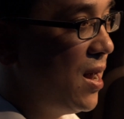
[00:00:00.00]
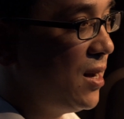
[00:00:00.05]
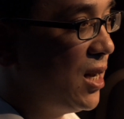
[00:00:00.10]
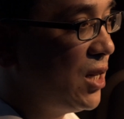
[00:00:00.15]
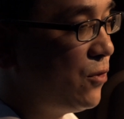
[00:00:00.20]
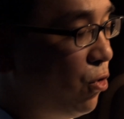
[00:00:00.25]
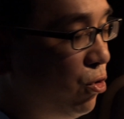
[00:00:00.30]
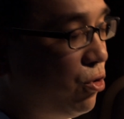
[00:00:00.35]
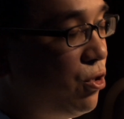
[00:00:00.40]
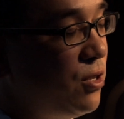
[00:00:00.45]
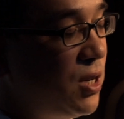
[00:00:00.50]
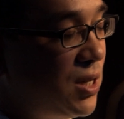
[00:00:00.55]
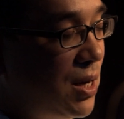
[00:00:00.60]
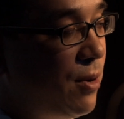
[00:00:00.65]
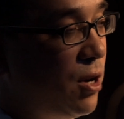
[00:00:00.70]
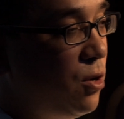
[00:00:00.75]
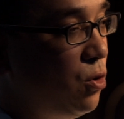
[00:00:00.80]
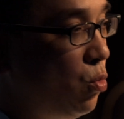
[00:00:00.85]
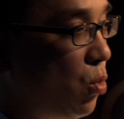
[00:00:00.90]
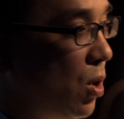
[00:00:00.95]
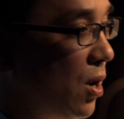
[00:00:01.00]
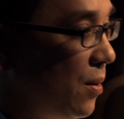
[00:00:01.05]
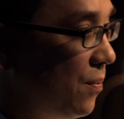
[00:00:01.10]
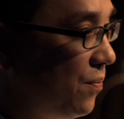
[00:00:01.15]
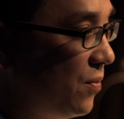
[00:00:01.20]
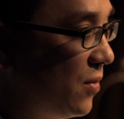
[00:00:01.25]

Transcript: Das funktioniert aber nur,